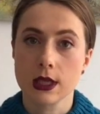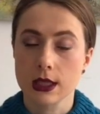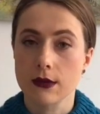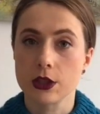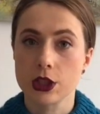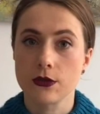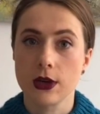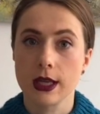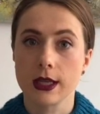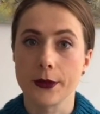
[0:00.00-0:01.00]
когда
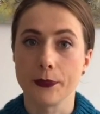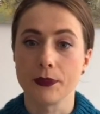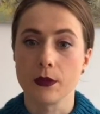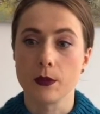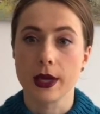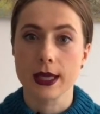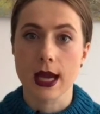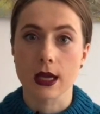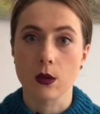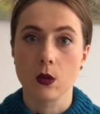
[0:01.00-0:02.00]
вышивала
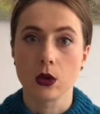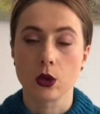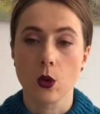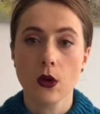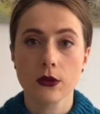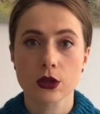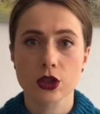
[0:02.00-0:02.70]
маяк от Овен,